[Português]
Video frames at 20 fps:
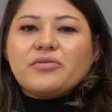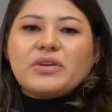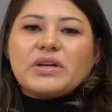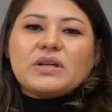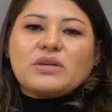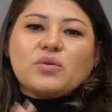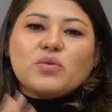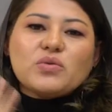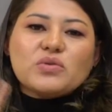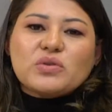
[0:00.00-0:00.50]
que
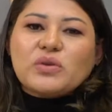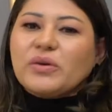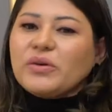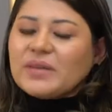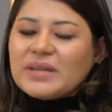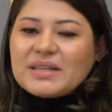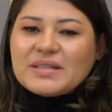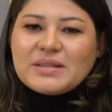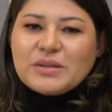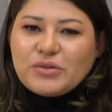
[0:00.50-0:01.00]
fez o
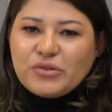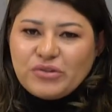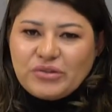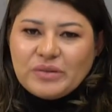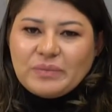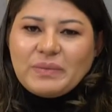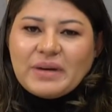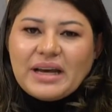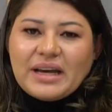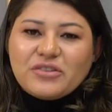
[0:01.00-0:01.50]
sonho da
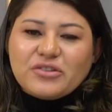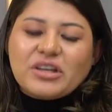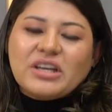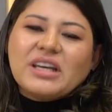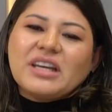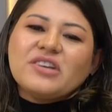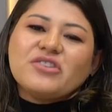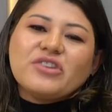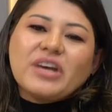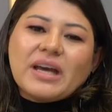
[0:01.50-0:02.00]
cirurgia plástica e
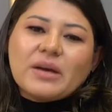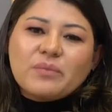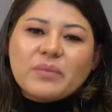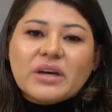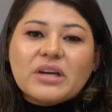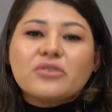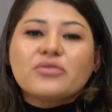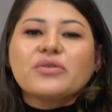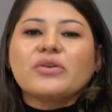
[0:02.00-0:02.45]
que de repente